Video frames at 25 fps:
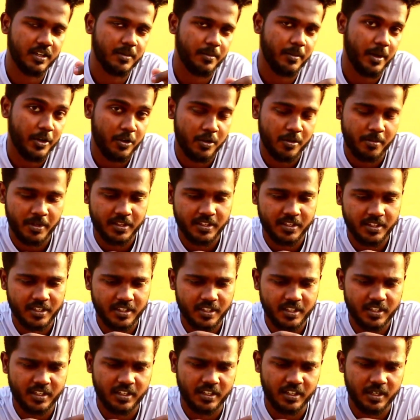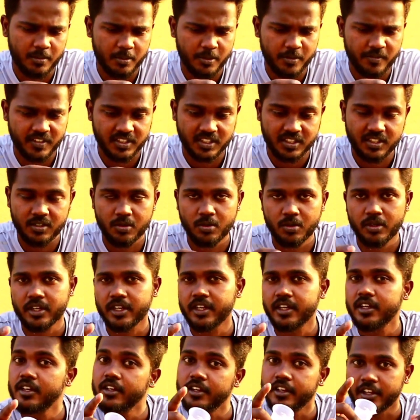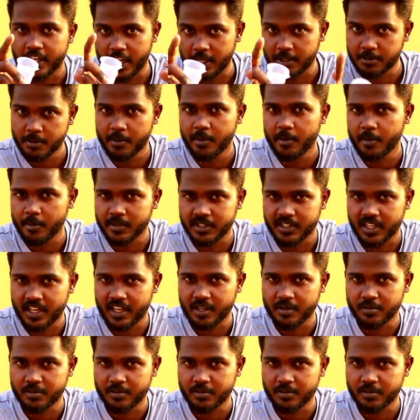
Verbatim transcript: மேனுவல் பார்த்துட்டு நம்ம ஃபஸ்ட்டு ஒரு எக்ஸ்பிரிமெண்ட் செய்ய